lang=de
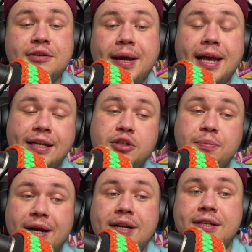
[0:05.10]
ein ganz
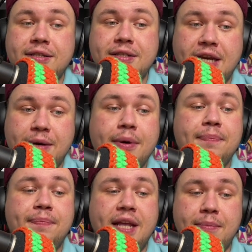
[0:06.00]
spannendes Thema,
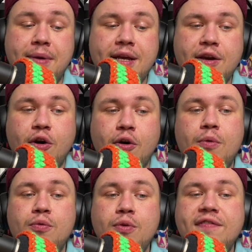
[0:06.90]
nämlich um
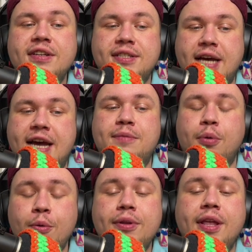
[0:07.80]

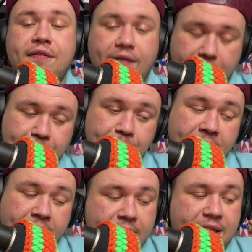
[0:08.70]
Riverside.fm,
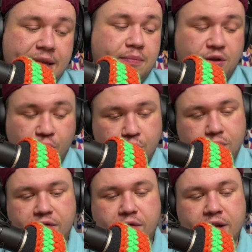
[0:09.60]
dem
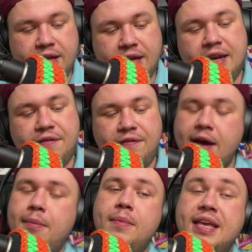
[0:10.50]
Tool für jede,
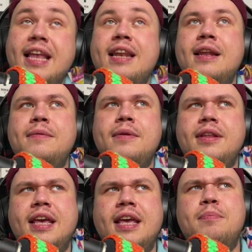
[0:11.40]
Fer jeden,
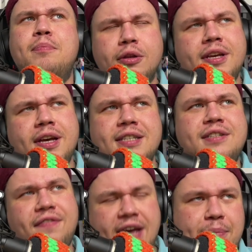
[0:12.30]
jede
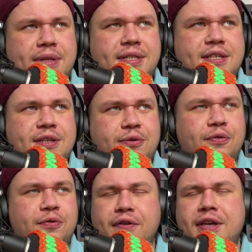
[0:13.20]
Podcast-Fernbeziehung
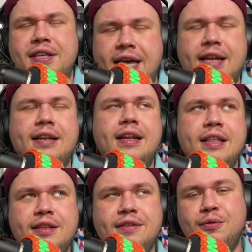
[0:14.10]
und für jeden
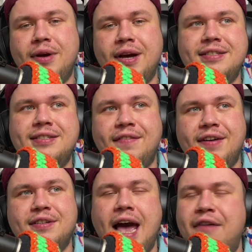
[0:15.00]
Interviewgast, der
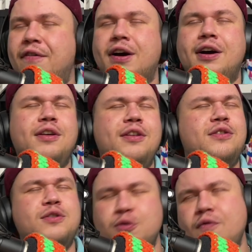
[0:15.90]
was einfach
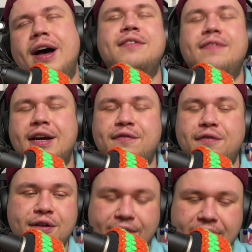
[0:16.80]
zu weit weg
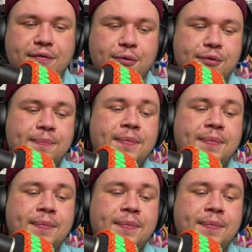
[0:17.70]
von dir weg wohnt.